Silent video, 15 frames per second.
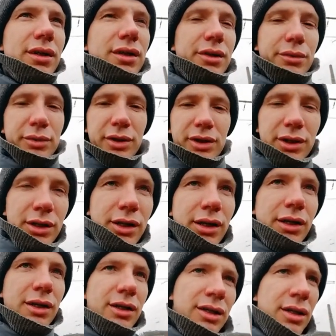и
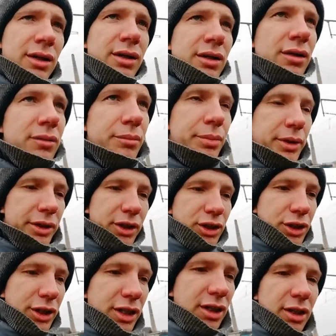враги
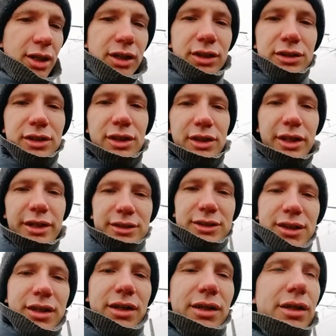Порошенко и
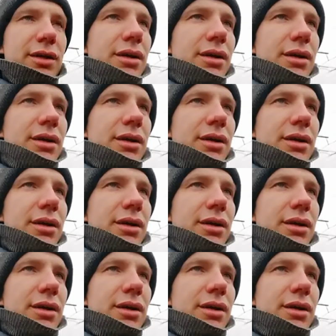Зеленский.